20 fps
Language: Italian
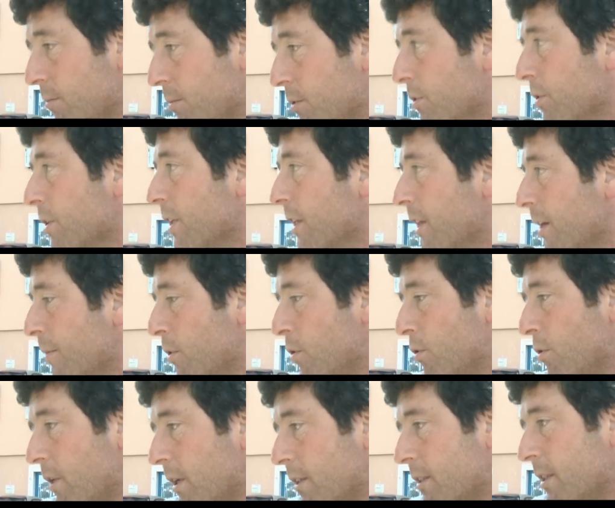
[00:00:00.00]
bisogna da
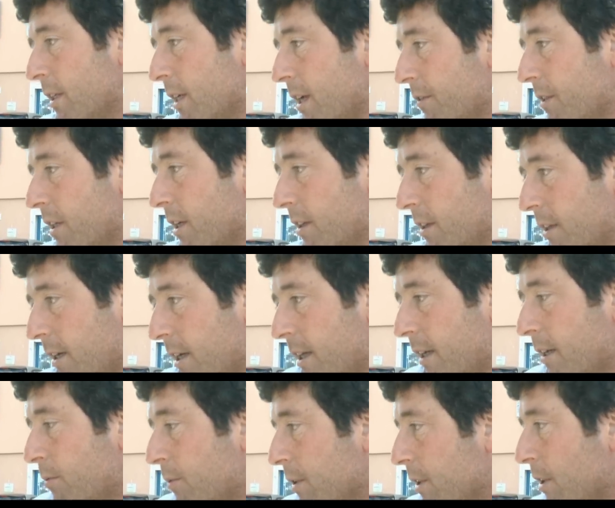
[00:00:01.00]
modo a se navi da entrare
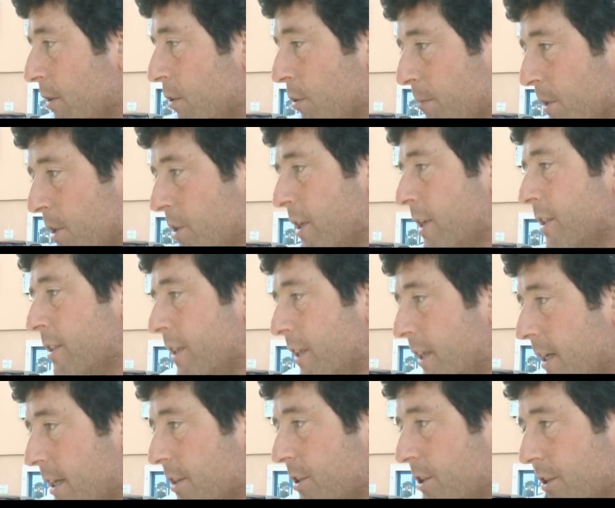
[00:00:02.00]
e quindi il commerciale si
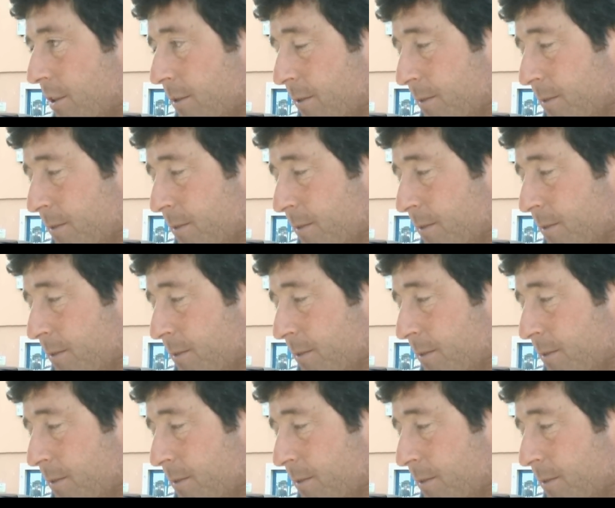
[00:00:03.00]
rilancia.